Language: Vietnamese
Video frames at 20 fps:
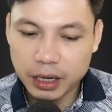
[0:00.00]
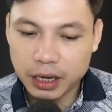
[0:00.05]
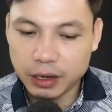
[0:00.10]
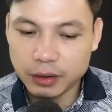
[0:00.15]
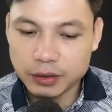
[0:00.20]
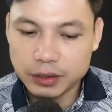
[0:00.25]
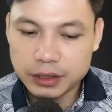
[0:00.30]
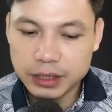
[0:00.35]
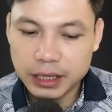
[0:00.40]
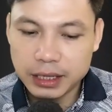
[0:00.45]

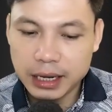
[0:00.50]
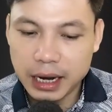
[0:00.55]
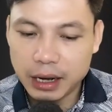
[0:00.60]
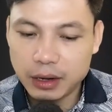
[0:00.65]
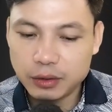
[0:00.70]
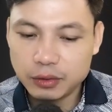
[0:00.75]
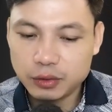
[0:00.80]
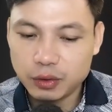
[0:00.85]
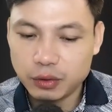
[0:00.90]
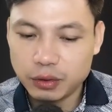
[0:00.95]
Bà già
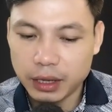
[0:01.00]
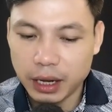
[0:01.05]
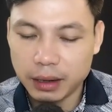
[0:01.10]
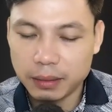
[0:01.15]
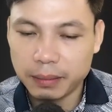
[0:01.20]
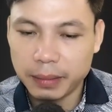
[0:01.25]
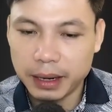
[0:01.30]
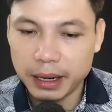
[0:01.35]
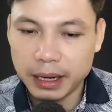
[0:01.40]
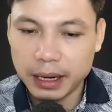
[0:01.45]
không đáp,
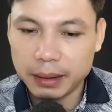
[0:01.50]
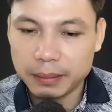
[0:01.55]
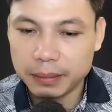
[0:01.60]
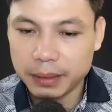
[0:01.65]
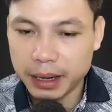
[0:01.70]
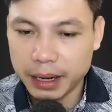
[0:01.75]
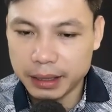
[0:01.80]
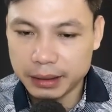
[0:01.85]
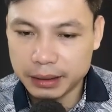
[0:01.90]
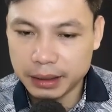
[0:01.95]
cứ như
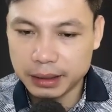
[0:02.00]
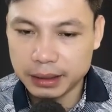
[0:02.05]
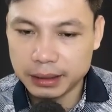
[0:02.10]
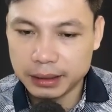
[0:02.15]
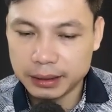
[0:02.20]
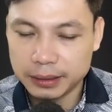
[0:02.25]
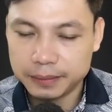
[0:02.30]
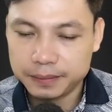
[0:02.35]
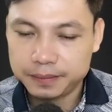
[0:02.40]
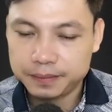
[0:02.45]
vậy bà
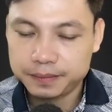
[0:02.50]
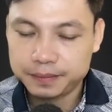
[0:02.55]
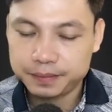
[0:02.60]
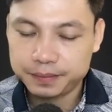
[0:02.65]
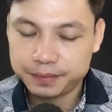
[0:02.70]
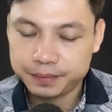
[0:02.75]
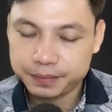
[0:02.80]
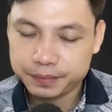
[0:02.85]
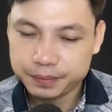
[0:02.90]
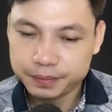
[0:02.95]
ta lướt
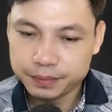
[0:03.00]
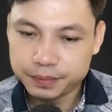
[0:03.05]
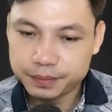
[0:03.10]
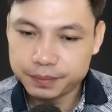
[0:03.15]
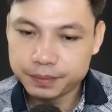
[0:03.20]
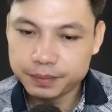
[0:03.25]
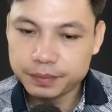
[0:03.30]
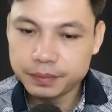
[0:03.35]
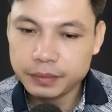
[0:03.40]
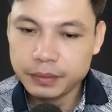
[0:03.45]
về phía
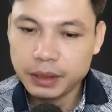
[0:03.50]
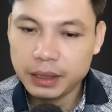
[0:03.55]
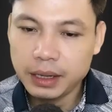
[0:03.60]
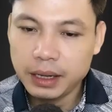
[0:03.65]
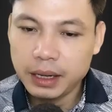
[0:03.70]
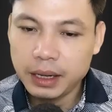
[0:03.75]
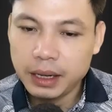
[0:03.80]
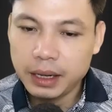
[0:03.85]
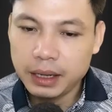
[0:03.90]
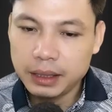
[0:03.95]
trước.
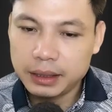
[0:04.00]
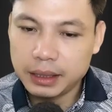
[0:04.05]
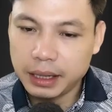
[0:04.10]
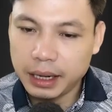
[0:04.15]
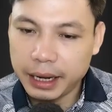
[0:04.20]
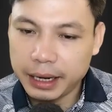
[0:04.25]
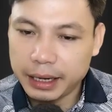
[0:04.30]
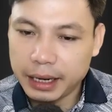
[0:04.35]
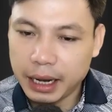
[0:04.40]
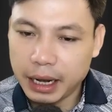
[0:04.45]
Anh Kiên
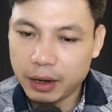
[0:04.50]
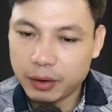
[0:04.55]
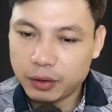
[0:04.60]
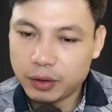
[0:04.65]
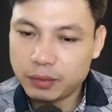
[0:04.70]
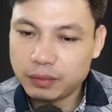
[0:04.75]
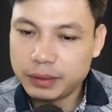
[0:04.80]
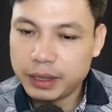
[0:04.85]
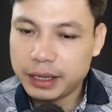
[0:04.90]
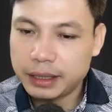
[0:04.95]
lo lắng
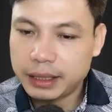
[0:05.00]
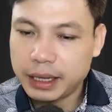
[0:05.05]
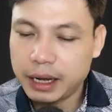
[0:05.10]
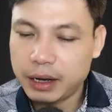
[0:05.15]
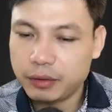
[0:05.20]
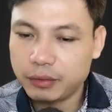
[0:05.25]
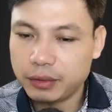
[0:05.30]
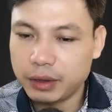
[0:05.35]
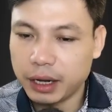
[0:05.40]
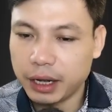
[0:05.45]
cho
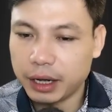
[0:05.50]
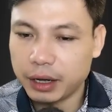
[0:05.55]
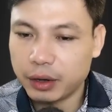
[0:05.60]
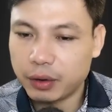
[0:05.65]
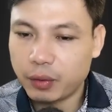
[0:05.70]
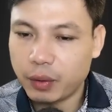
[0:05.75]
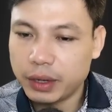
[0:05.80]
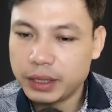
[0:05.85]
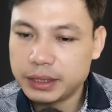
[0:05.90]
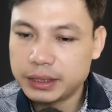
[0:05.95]
con tột
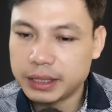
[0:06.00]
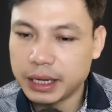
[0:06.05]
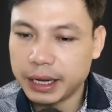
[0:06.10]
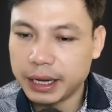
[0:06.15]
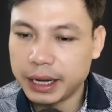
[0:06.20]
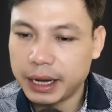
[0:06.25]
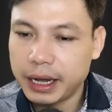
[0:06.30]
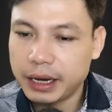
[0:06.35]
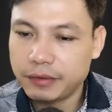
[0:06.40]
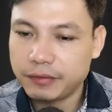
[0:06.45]
độ liền
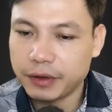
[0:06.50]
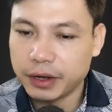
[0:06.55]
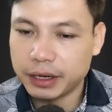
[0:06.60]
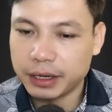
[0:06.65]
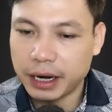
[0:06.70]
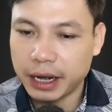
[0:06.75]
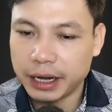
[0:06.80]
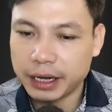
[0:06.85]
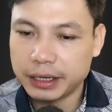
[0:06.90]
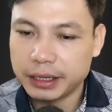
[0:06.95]
chạy theo
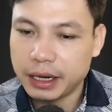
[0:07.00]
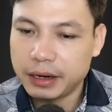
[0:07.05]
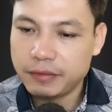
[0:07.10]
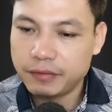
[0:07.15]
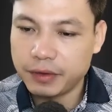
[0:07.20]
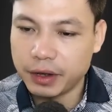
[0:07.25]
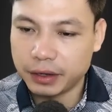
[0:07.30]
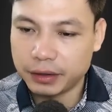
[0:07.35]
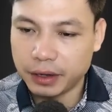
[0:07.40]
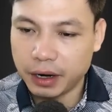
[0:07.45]
bóng lưng
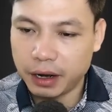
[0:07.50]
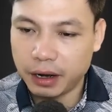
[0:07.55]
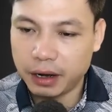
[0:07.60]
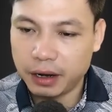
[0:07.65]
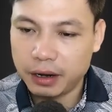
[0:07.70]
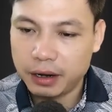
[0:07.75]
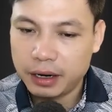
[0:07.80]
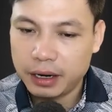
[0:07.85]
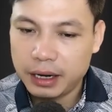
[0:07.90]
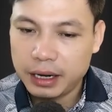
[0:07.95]
còng của
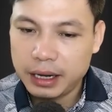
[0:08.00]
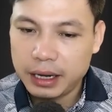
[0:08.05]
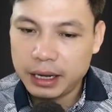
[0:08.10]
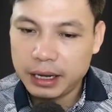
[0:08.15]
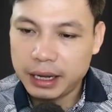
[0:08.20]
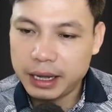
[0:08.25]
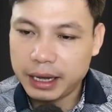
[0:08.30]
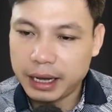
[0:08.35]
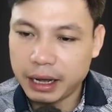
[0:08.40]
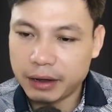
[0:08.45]
bà già
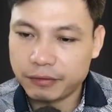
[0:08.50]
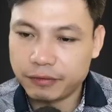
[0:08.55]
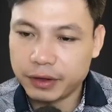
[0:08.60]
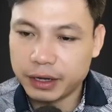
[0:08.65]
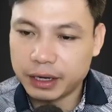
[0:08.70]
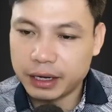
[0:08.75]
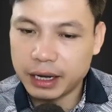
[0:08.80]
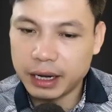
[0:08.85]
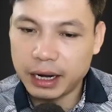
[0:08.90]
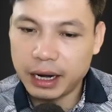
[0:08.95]
kia.
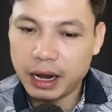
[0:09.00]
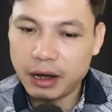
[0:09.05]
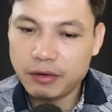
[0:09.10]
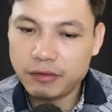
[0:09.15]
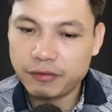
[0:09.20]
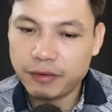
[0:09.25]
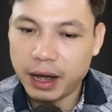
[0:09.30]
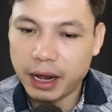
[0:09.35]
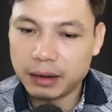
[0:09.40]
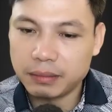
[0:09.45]
Cứ như
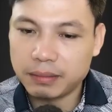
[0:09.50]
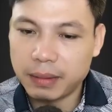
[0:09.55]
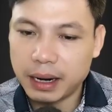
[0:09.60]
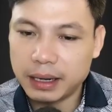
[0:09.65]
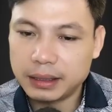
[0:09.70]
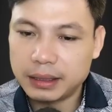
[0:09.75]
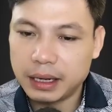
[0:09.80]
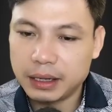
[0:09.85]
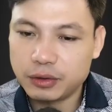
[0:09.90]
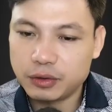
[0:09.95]
vậy anh
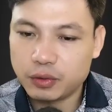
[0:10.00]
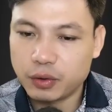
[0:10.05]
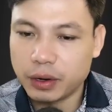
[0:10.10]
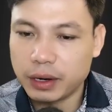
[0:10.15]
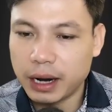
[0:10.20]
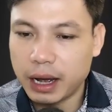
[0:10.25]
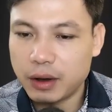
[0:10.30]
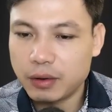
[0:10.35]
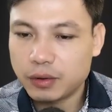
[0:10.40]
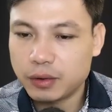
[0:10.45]
chạy mãi
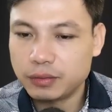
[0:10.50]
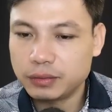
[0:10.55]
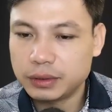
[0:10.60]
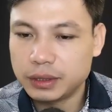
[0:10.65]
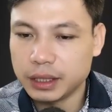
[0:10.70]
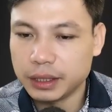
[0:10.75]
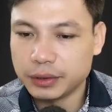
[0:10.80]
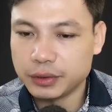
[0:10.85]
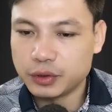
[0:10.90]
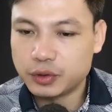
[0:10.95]
trong màn
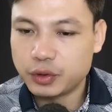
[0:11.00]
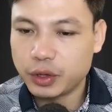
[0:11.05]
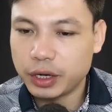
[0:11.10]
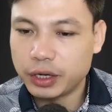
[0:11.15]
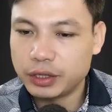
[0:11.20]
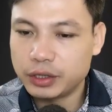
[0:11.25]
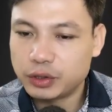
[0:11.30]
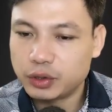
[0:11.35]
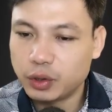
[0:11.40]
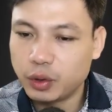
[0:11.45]
đêm không
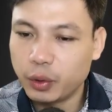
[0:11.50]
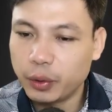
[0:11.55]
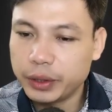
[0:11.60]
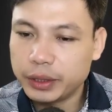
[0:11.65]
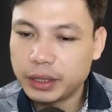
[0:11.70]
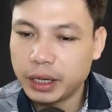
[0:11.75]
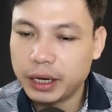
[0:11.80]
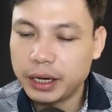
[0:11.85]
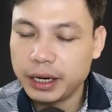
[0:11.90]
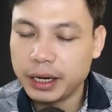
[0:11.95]
lối thoát.
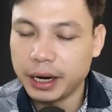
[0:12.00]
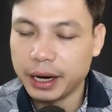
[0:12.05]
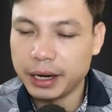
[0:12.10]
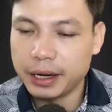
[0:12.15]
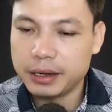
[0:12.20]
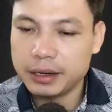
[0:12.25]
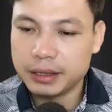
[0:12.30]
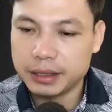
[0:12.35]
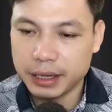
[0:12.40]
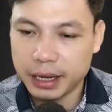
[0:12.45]

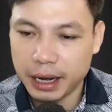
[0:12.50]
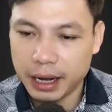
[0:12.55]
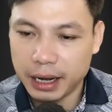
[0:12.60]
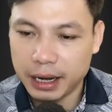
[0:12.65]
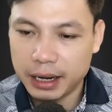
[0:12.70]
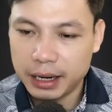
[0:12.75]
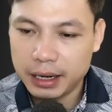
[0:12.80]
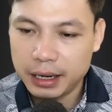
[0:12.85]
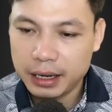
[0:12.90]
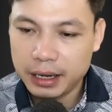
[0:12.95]
Khi tỉnh
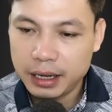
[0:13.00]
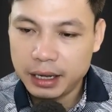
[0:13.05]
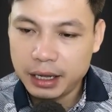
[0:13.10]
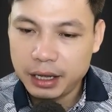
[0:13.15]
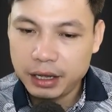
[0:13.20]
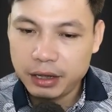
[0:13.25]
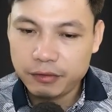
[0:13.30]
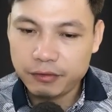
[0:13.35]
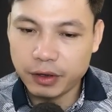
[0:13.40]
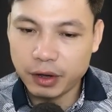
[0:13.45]
lại đã
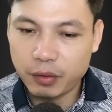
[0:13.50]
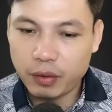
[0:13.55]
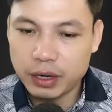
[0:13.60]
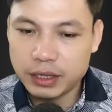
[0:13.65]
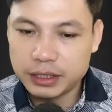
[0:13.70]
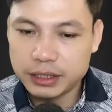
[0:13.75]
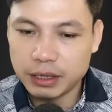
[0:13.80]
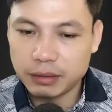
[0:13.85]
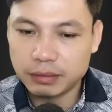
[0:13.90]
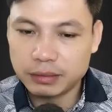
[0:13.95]
nhìn thấy Lão
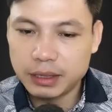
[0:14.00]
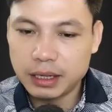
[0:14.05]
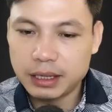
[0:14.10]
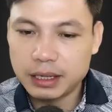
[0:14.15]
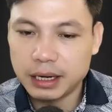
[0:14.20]
Hoàng.